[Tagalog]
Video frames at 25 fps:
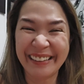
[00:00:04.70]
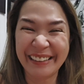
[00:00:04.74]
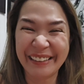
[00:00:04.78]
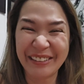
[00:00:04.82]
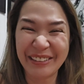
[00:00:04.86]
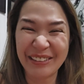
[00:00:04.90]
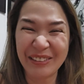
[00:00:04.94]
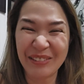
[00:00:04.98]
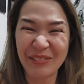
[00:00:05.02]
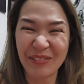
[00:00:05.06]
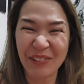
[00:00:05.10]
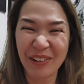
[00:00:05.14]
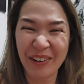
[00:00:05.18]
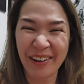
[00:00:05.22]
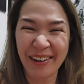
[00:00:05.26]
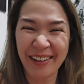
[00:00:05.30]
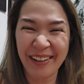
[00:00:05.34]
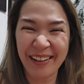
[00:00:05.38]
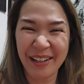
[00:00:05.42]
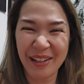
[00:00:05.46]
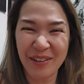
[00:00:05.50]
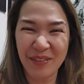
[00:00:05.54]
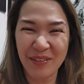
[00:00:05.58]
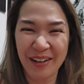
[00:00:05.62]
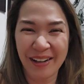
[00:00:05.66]
Good
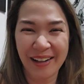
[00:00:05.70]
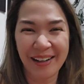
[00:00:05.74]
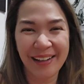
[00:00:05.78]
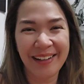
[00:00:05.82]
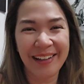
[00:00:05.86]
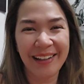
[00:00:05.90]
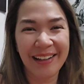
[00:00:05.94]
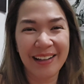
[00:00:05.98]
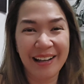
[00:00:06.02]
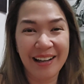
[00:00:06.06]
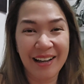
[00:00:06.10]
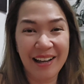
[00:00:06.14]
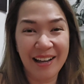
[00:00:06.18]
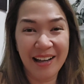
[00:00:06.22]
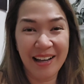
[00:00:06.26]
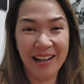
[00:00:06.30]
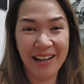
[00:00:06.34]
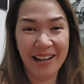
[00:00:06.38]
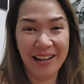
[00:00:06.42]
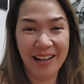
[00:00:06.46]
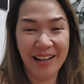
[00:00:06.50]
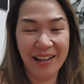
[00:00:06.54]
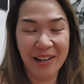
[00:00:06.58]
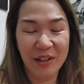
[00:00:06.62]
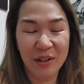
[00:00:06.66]
morning mga
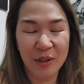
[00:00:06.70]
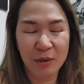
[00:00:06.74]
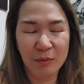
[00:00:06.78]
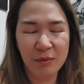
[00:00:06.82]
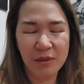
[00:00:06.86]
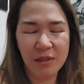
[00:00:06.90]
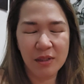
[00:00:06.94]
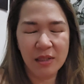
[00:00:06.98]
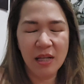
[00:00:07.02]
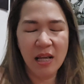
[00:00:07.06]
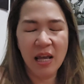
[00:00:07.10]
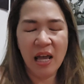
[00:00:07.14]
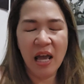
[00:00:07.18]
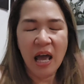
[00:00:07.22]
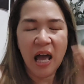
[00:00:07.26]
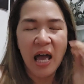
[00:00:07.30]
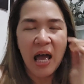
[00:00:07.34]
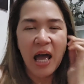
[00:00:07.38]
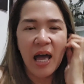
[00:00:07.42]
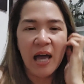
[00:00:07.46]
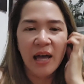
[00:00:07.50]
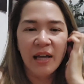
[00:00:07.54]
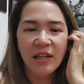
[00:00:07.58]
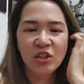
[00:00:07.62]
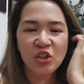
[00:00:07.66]
loves!
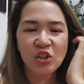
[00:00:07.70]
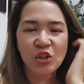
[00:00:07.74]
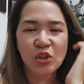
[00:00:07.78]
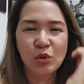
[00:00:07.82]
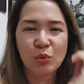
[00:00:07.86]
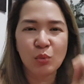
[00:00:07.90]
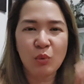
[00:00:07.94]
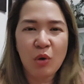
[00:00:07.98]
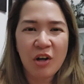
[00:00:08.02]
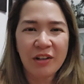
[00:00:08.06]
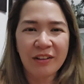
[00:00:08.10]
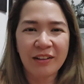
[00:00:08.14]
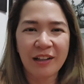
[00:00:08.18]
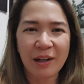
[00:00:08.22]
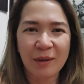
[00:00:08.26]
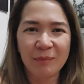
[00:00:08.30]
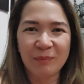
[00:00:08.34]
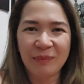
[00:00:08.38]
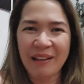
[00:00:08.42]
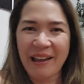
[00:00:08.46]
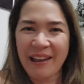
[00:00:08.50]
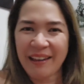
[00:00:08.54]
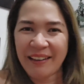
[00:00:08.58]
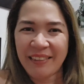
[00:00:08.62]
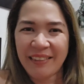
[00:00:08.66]
I just woke up
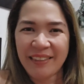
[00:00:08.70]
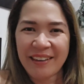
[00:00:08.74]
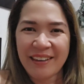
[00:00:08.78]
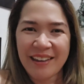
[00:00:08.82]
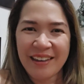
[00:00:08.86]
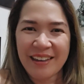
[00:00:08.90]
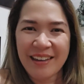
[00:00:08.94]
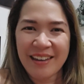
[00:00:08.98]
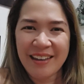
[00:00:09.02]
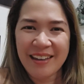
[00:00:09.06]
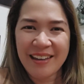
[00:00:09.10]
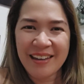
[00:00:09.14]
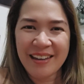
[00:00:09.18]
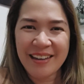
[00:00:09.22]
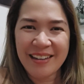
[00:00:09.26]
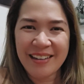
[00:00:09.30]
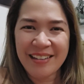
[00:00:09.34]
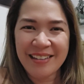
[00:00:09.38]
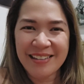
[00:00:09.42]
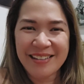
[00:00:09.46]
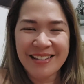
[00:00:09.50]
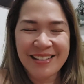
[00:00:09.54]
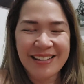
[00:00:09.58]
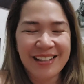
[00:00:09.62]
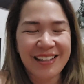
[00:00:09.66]
like this.
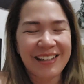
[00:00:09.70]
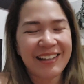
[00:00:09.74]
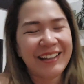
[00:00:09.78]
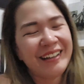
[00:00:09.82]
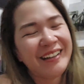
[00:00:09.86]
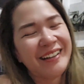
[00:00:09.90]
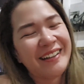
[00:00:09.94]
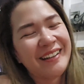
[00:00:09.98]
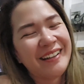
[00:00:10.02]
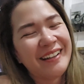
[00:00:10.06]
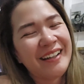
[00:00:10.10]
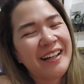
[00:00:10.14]
Ginagawa mo!